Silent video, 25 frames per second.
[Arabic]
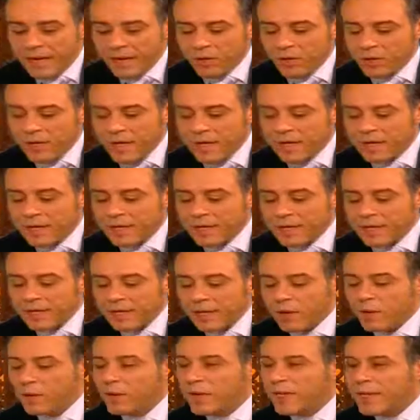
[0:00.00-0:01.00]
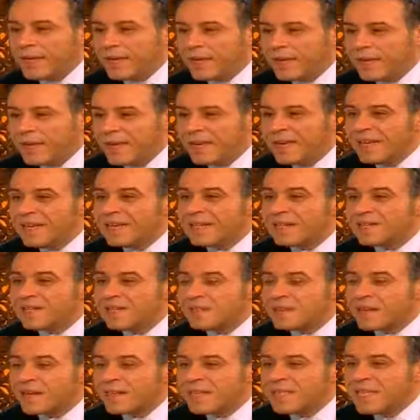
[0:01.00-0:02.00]
كان هناك توجيه
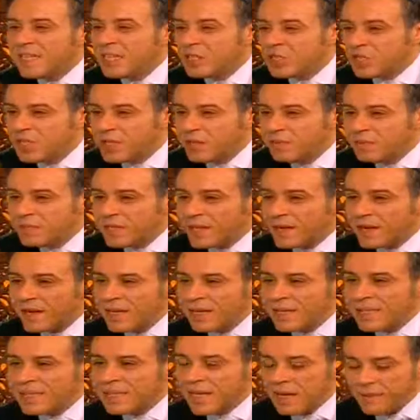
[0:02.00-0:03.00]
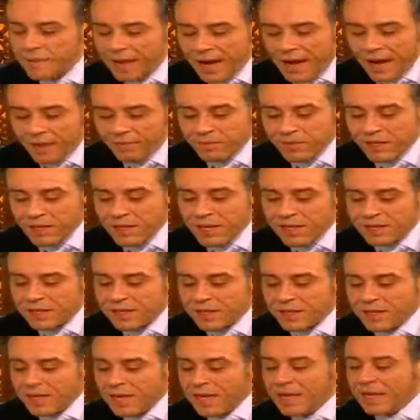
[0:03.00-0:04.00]
استراتيجي من الرئيس جمال عبد
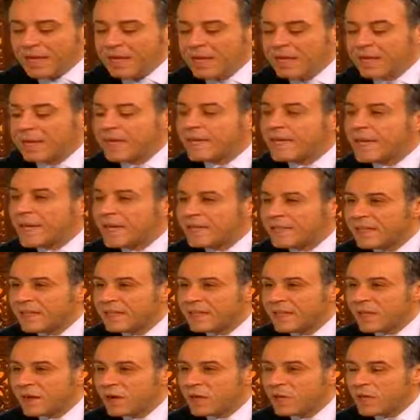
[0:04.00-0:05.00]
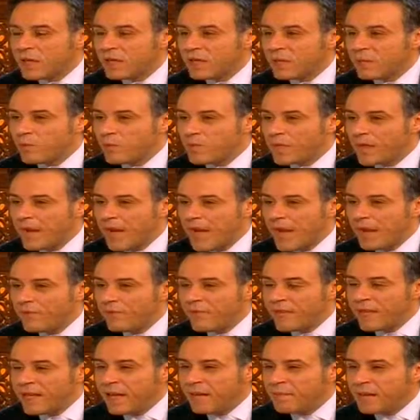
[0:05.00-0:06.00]
الناصر لقياده القوات المسلحه
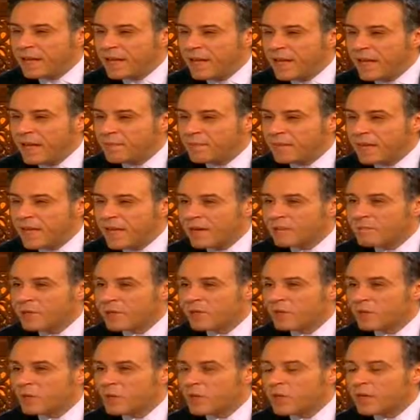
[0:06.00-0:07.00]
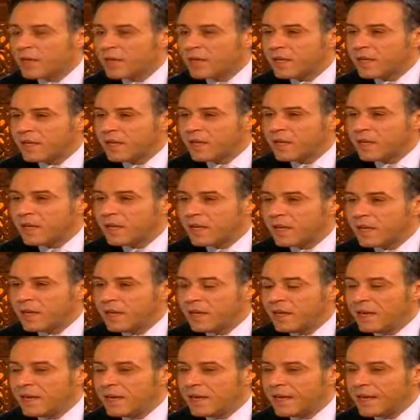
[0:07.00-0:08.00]
في اليمن ام كان متروك
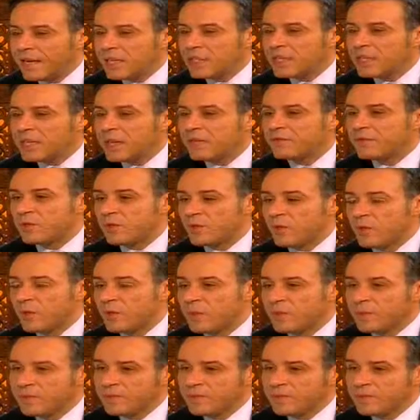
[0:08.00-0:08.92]
للجيش نفسه؟